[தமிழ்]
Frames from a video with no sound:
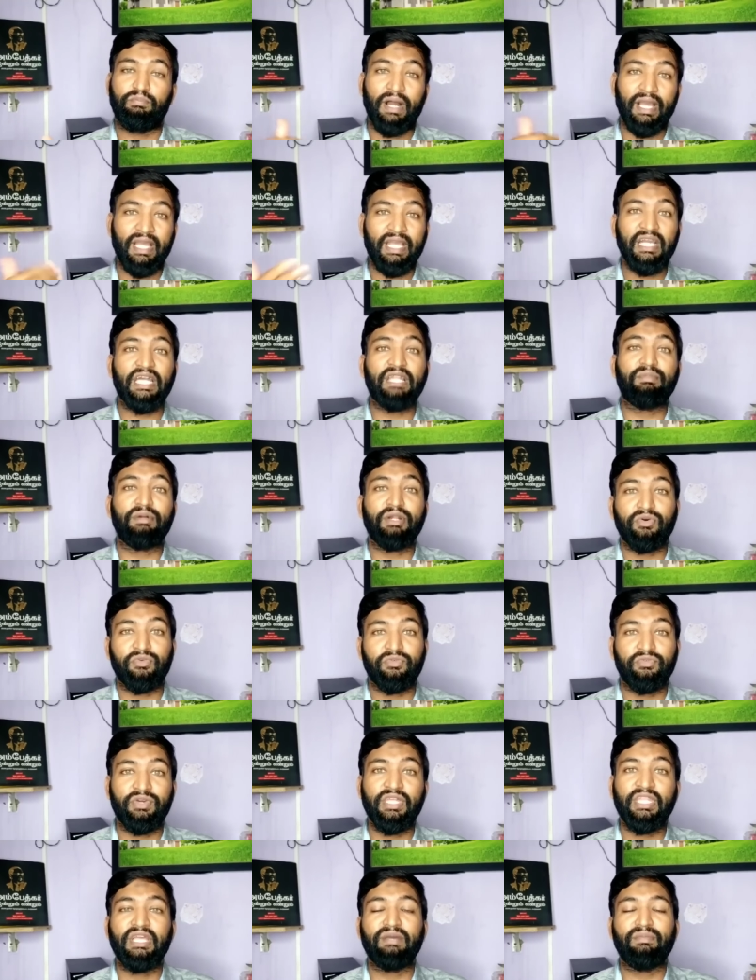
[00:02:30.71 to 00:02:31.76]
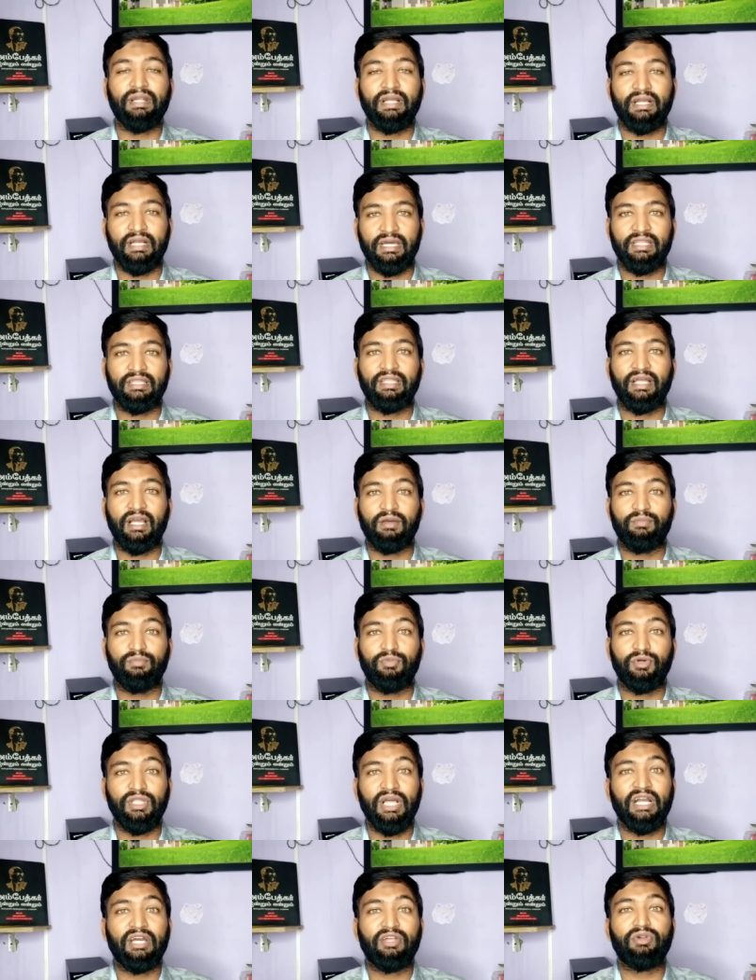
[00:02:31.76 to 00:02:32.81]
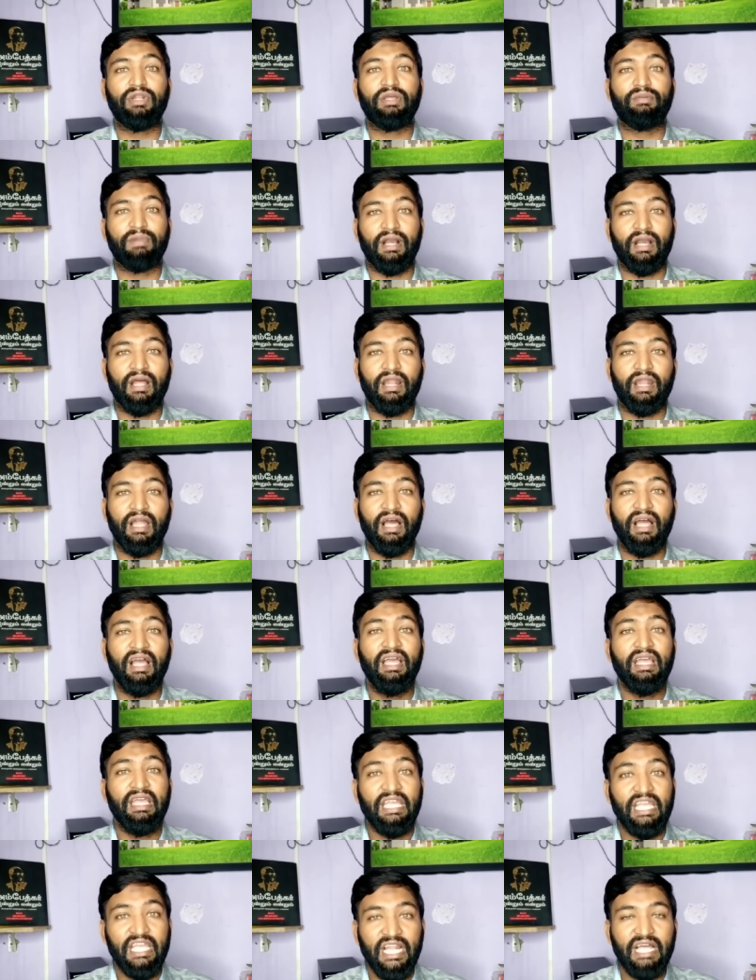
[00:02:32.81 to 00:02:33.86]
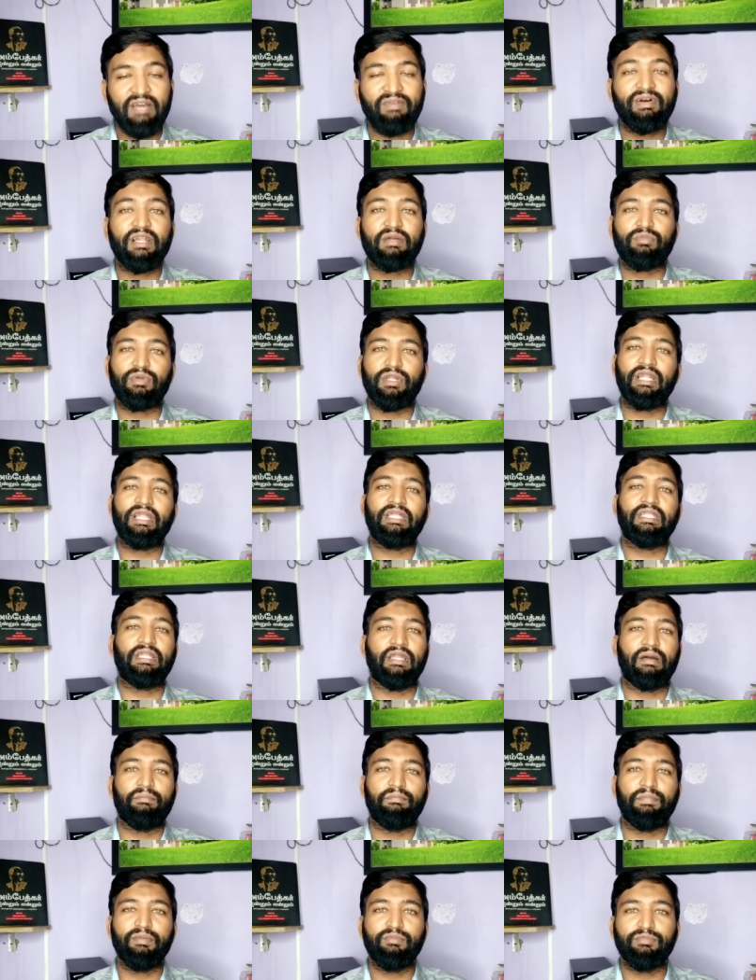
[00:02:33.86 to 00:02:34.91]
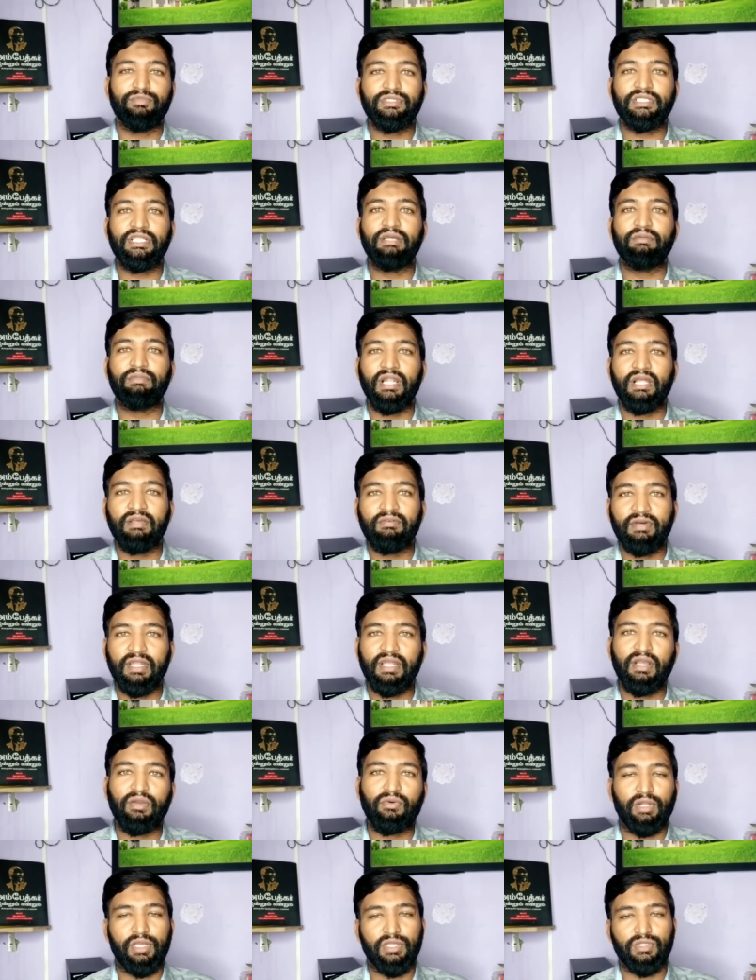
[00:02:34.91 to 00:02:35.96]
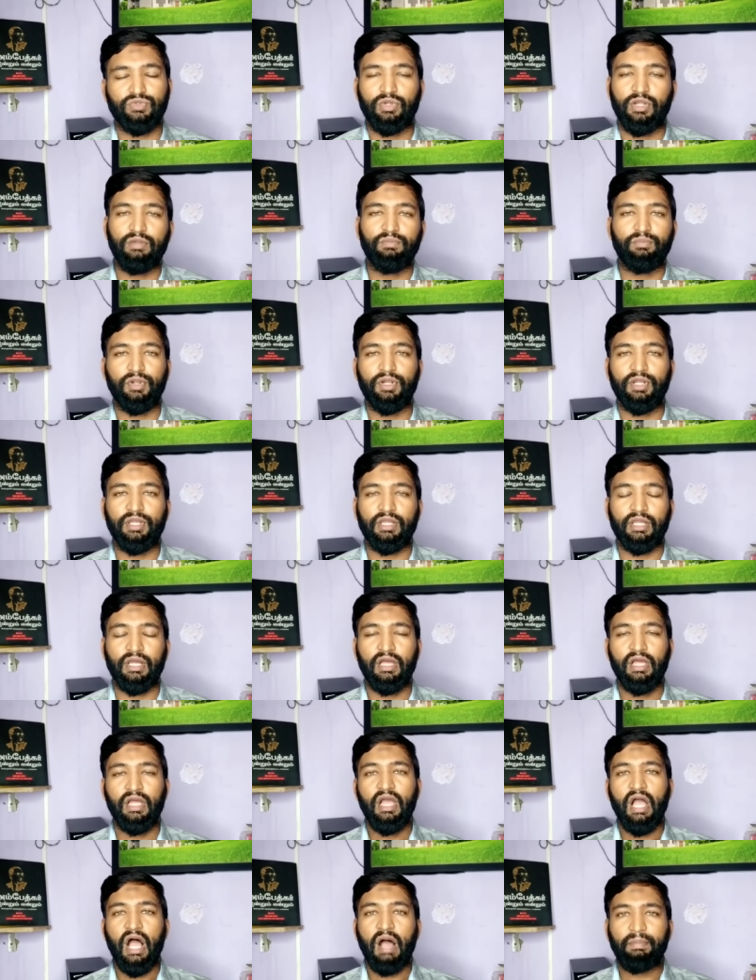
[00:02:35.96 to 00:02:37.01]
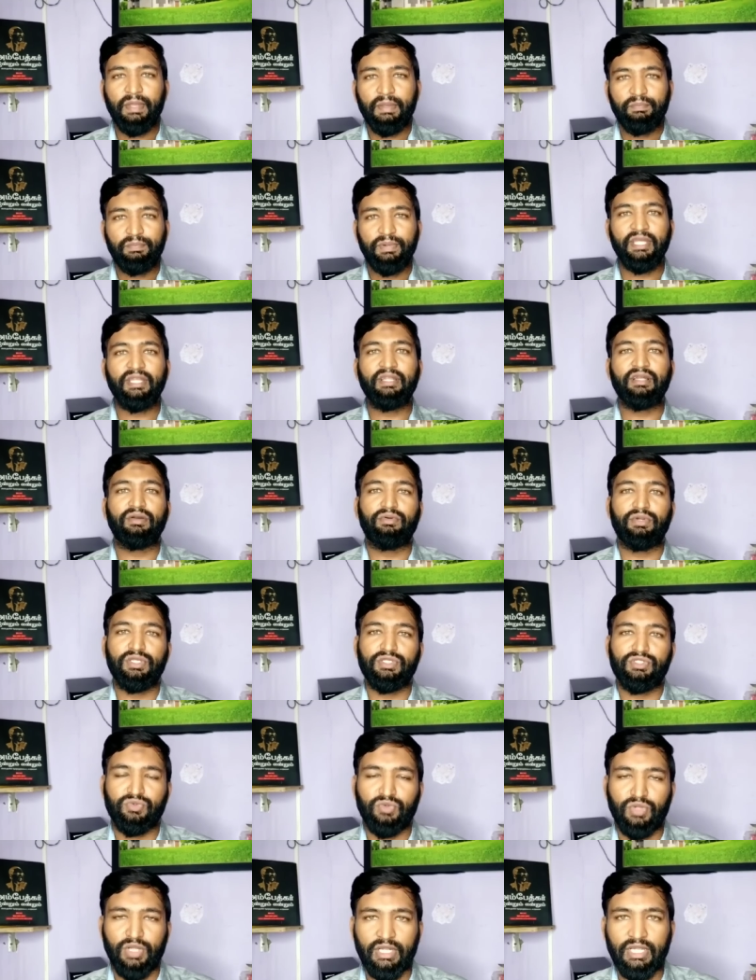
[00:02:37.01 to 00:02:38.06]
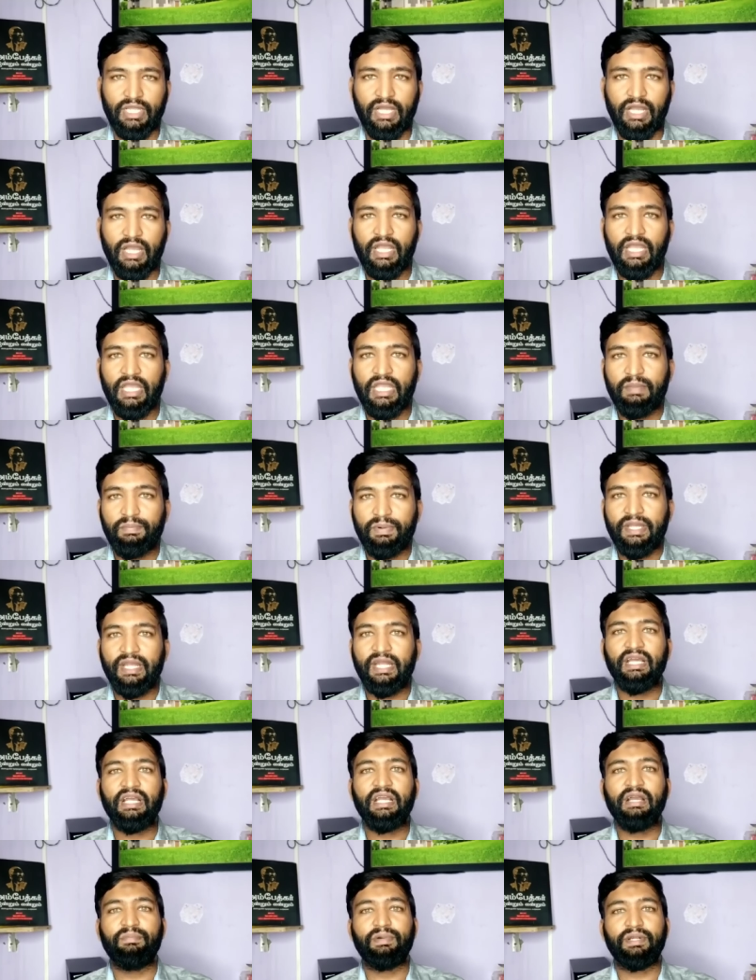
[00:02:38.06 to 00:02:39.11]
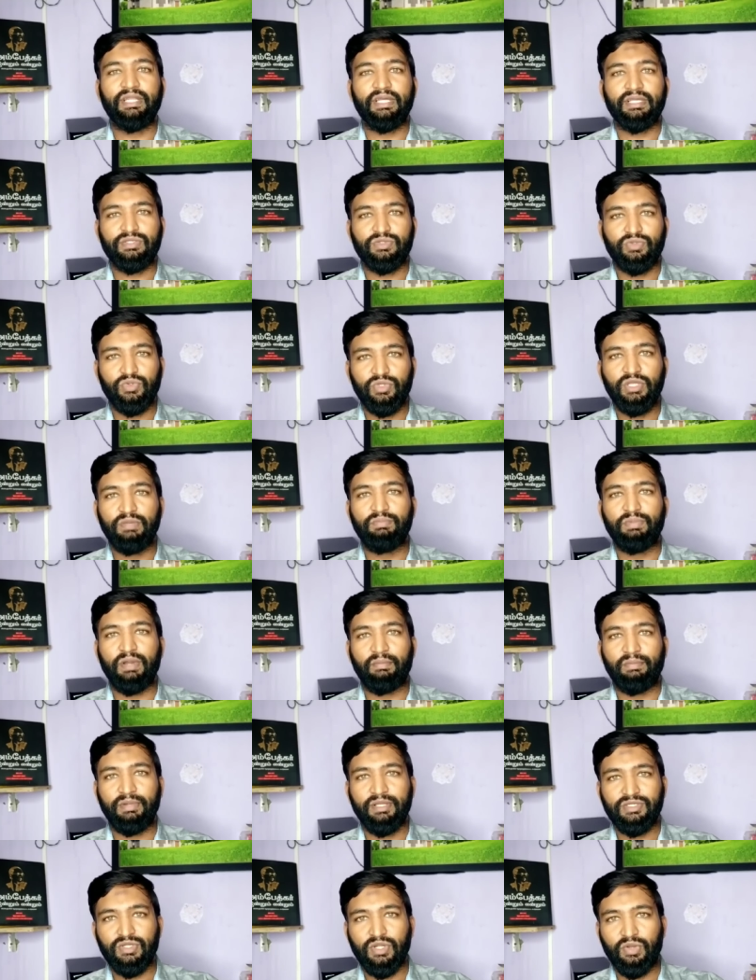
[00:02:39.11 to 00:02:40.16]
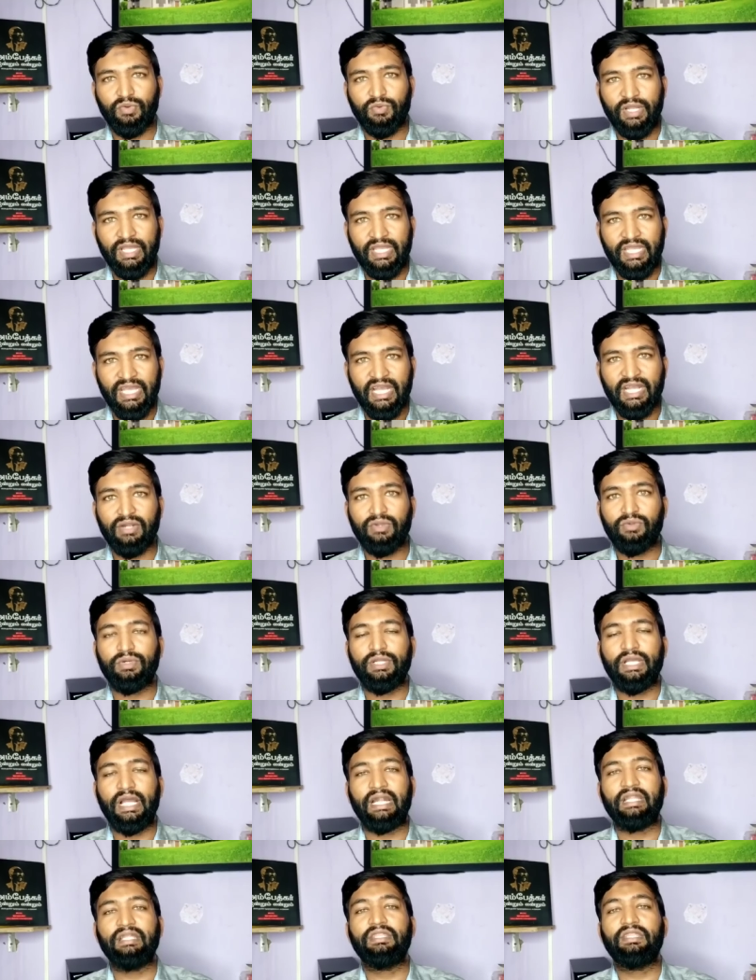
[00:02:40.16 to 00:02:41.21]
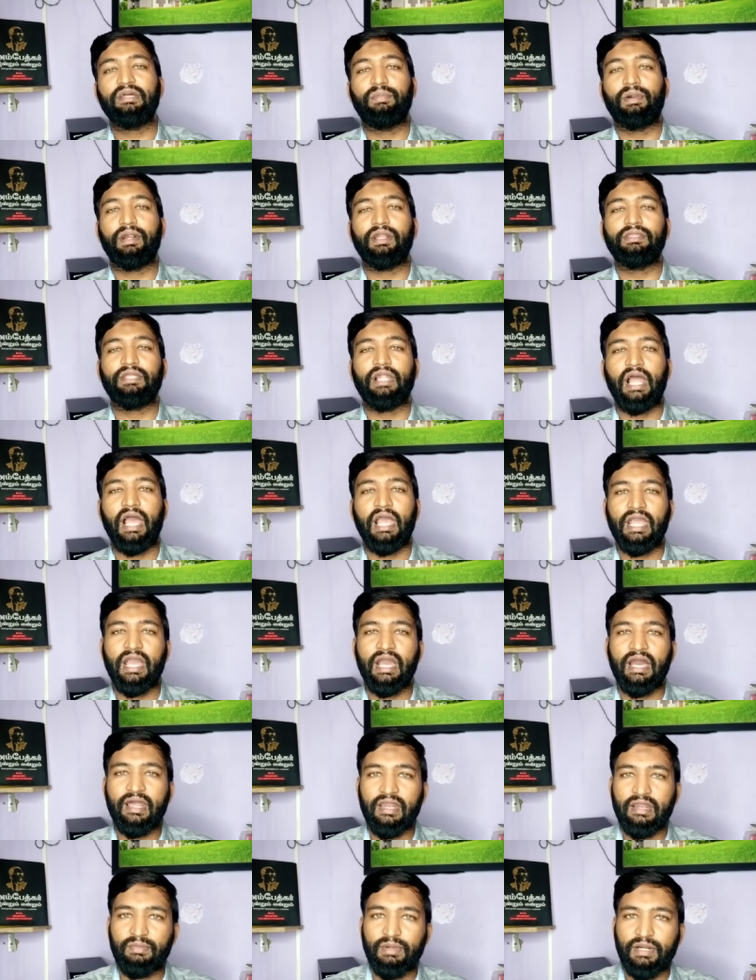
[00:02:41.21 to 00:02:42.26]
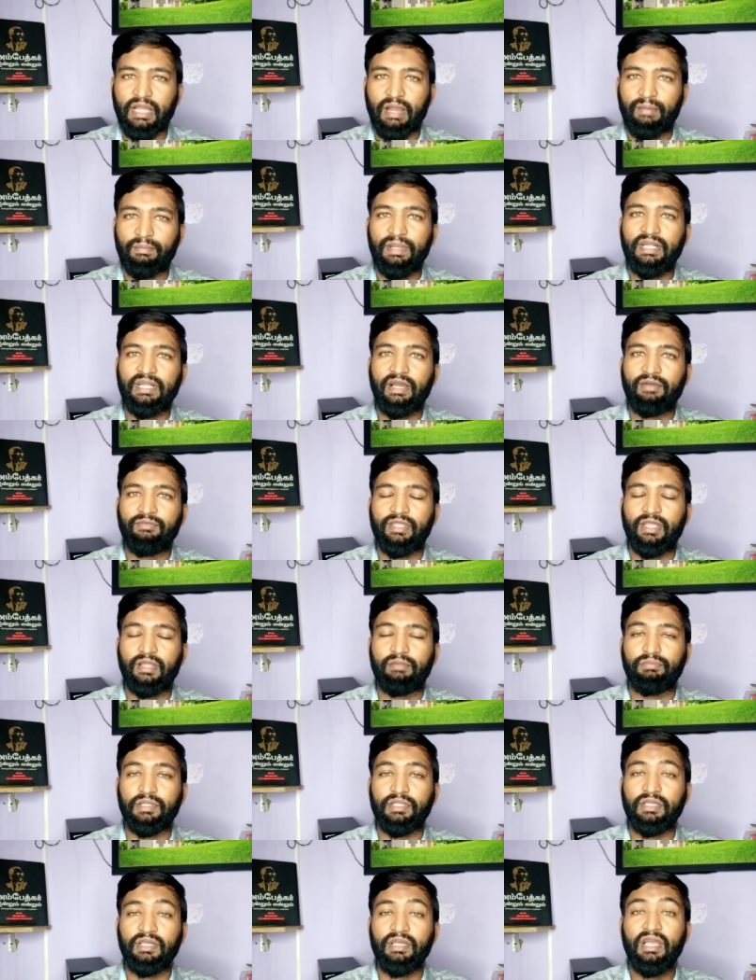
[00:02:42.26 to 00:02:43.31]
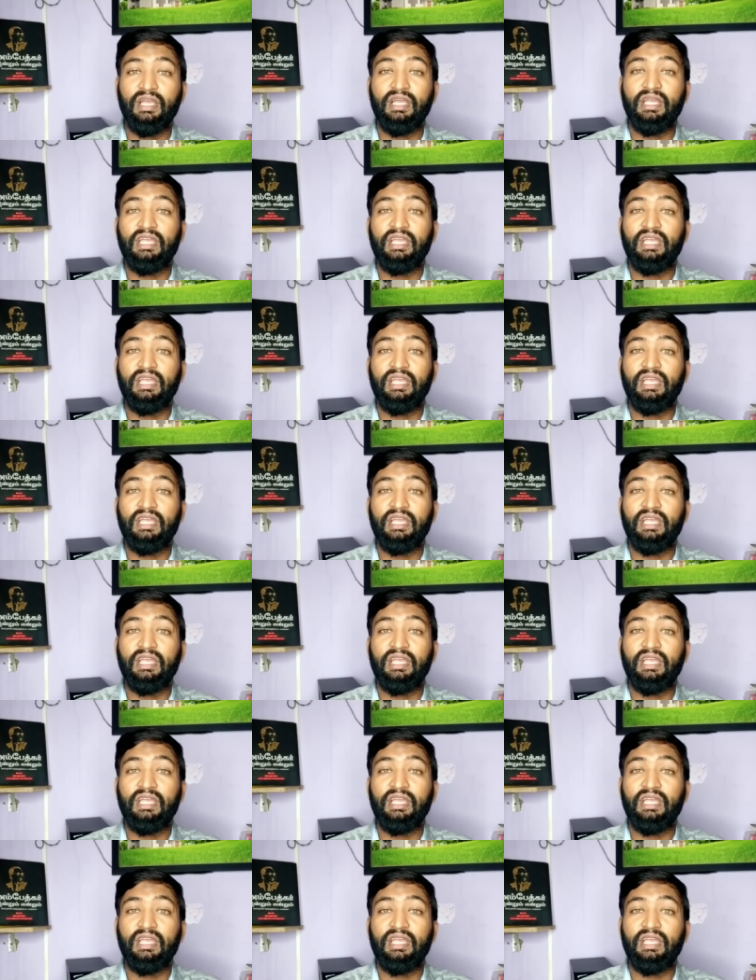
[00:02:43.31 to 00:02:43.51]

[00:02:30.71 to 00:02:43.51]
பயங்கரமான ஒரு வீரியமான கருத்தாக போது அங்கே இருக்கக்கூடிய மக்கள்லாம் இலவான முறையில் அதை நம்பி முஸ்லீம்களை வெறுக்கக்கூடிய சூழல் போயிட்டுருக்கு அப்போ இப்படி இருக்கக்கூடிய சூழலில் இப்படி எடுக்கப்பட்ட சுதீப் அப்படின்னு சொல்லக்கூடிய இயக்குனருடைய அடுத்த படத்தில் ஏஆர் ரமான் கமிட்டா கமிட்டானது என்பது